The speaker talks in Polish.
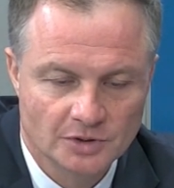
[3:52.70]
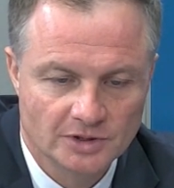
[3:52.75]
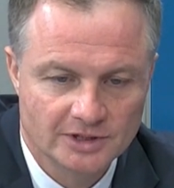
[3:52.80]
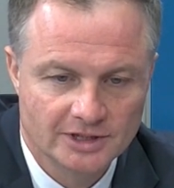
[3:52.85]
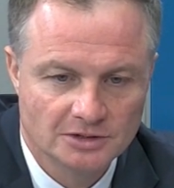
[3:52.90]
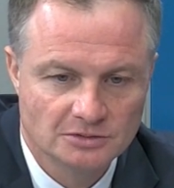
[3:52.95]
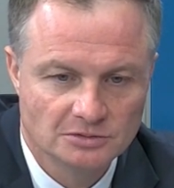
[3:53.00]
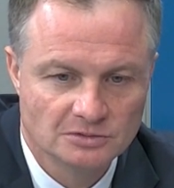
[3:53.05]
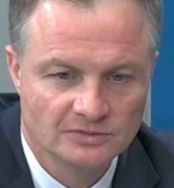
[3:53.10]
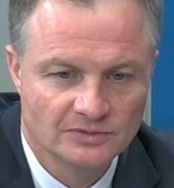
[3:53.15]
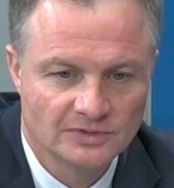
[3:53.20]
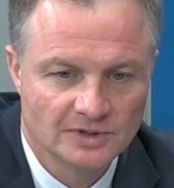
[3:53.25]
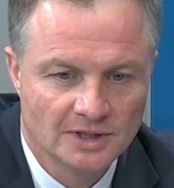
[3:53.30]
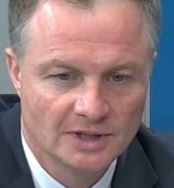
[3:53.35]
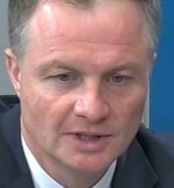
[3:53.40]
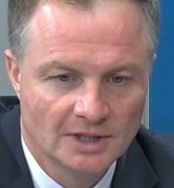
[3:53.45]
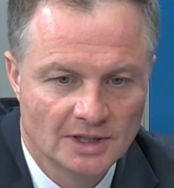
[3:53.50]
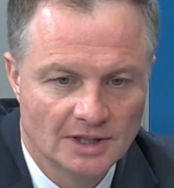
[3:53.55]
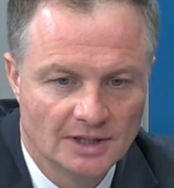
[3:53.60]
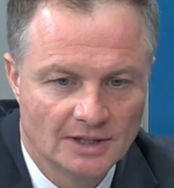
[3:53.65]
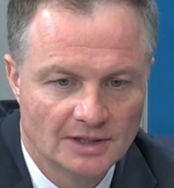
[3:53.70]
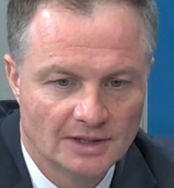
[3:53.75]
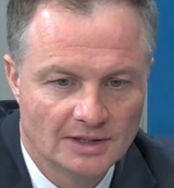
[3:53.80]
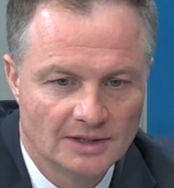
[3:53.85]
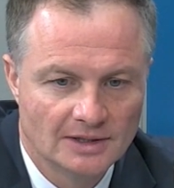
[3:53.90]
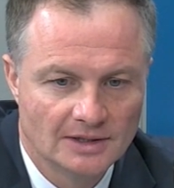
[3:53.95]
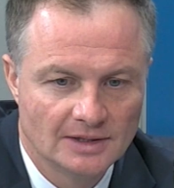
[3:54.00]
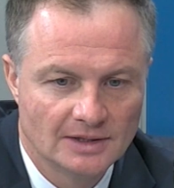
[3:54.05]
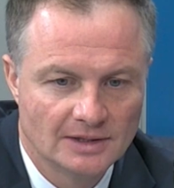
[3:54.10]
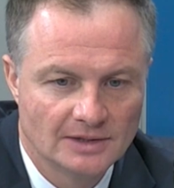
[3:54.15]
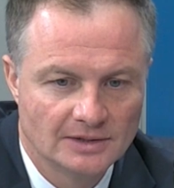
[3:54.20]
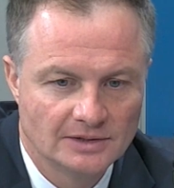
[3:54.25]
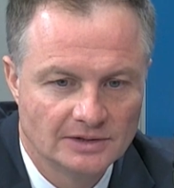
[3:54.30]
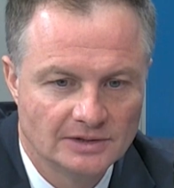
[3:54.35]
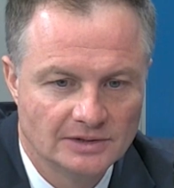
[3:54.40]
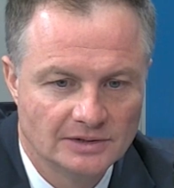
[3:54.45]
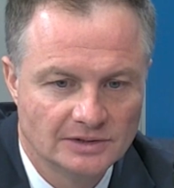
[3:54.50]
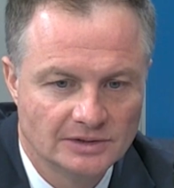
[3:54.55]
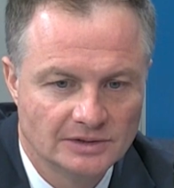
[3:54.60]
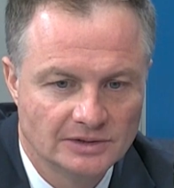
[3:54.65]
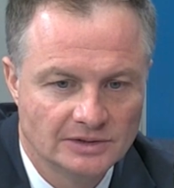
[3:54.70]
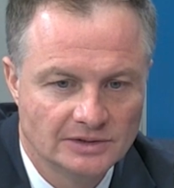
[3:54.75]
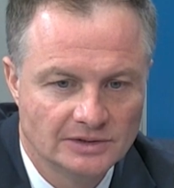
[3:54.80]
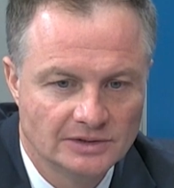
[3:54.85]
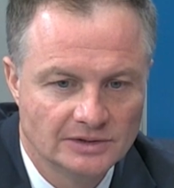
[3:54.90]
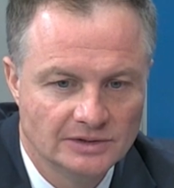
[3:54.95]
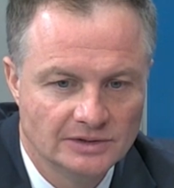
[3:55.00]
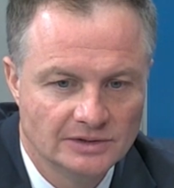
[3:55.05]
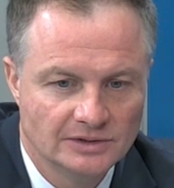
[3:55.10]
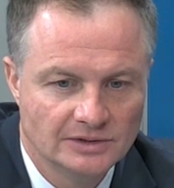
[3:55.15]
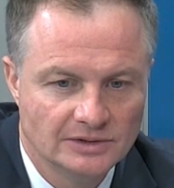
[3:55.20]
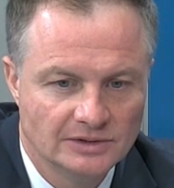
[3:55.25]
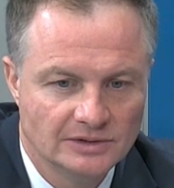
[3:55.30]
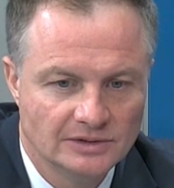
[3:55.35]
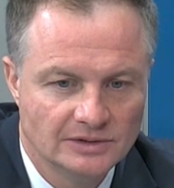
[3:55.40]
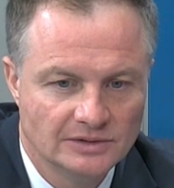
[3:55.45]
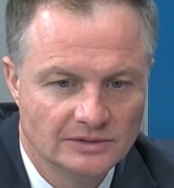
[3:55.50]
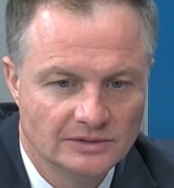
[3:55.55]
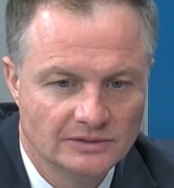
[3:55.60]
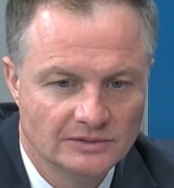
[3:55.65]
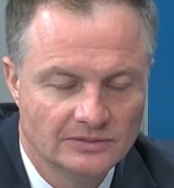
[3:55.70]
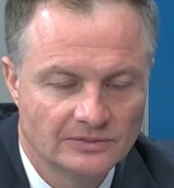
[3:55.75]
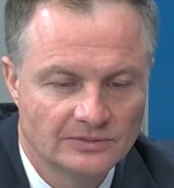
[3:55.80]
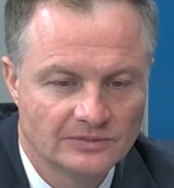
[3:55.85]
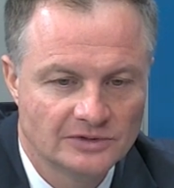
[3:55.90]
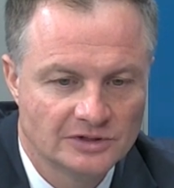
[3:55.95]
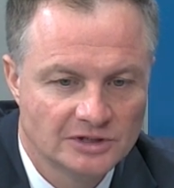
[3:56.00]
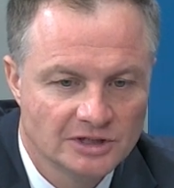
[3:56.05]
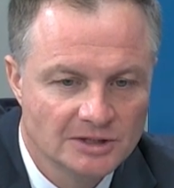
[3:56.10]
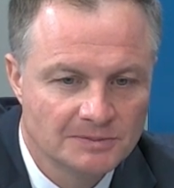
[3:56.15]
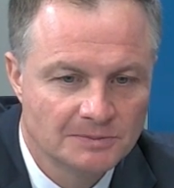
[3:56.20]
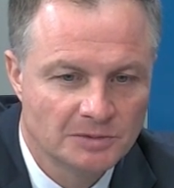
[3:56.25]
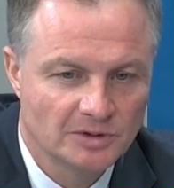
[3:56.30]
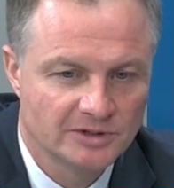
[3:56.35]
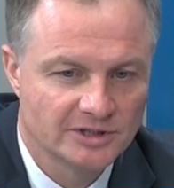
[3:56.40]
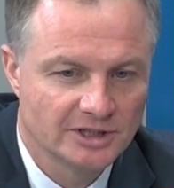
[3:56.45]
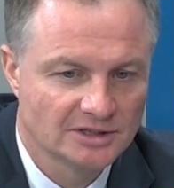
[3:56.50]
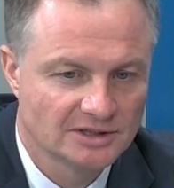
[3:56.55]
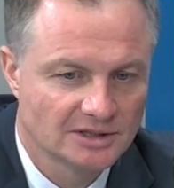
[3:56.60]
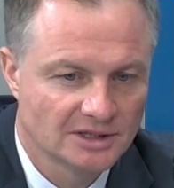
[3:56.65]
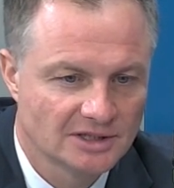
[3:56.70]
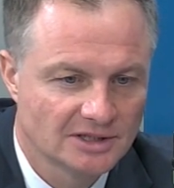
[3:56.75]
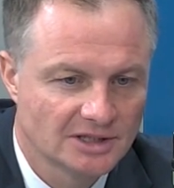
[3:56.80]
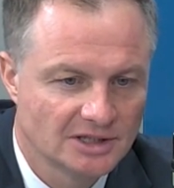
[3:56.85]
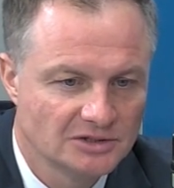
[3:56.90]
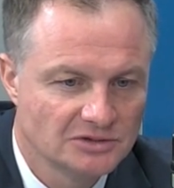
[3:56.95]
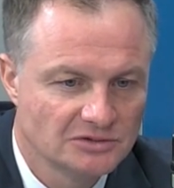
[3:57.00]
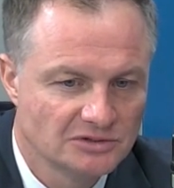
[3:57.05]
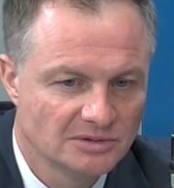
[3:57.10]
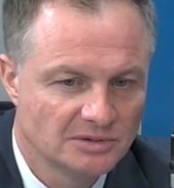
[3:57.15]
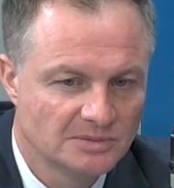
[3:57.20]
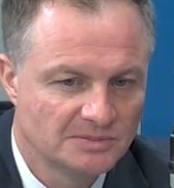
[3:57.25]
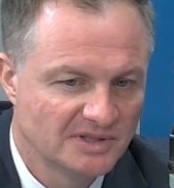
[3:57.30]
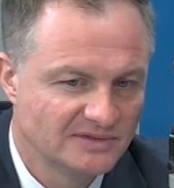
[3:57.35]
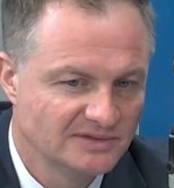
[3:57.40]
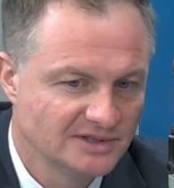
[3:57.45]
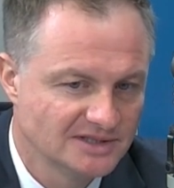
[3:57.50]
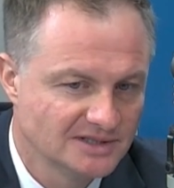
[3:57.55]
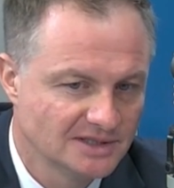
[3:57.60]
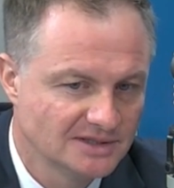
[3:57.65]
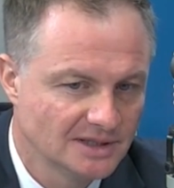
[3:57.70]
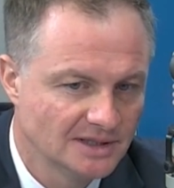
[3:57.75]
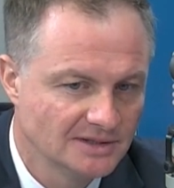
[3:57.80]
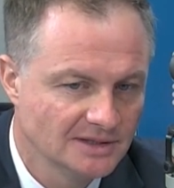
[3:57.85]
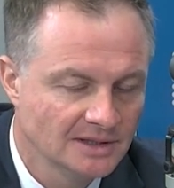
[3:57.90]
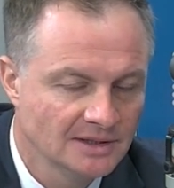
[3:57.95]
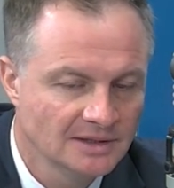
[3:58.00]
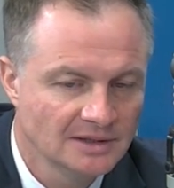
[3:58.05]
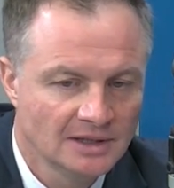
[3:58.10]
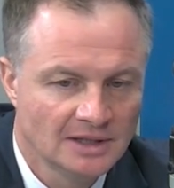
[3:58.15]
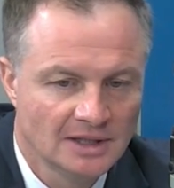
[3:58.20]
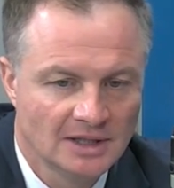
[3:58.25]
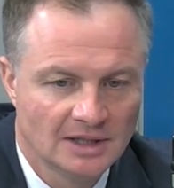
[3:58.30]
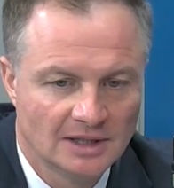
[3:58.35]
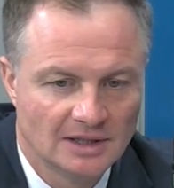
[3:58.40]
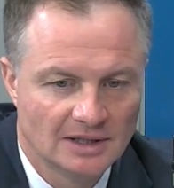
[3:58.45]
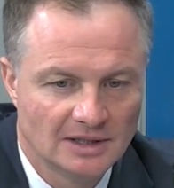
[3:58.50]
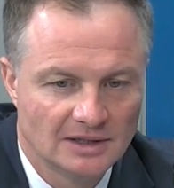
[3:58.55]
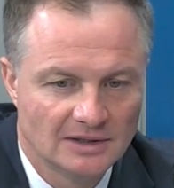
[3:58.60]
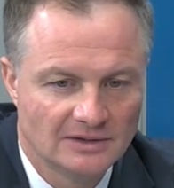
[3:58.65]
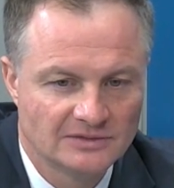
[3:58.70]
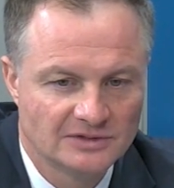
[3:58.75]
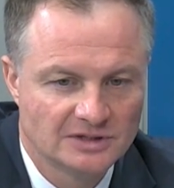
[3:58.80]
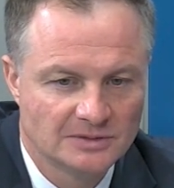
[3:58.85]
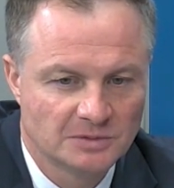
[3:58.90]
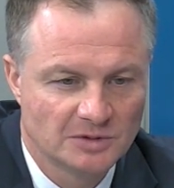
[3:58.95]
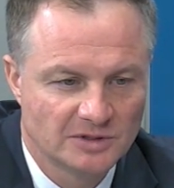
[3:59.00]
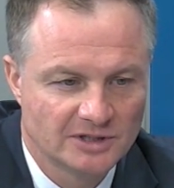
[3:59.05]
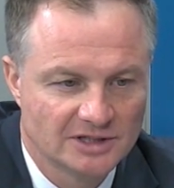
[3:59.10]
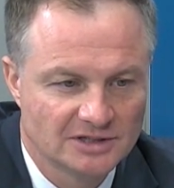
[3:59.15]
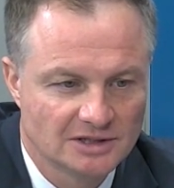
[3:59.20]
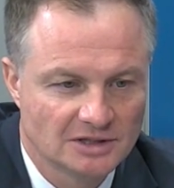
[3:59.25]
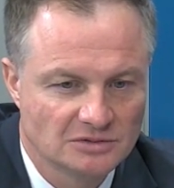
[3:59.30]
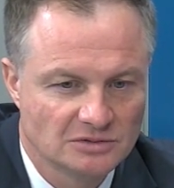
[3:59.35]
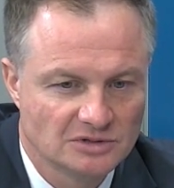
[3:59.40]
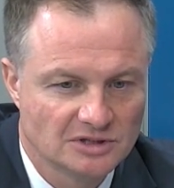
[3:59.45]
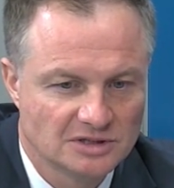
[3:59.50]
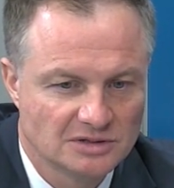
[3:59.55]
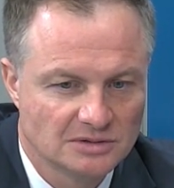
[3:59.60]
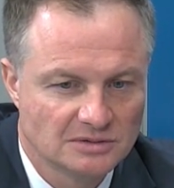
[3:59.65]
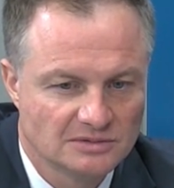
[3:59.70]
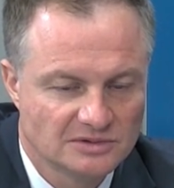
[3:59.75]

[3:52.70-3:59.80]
projektów e, I, i, w tych projektach realizujemy pewne zadania. E, w tych projektach, które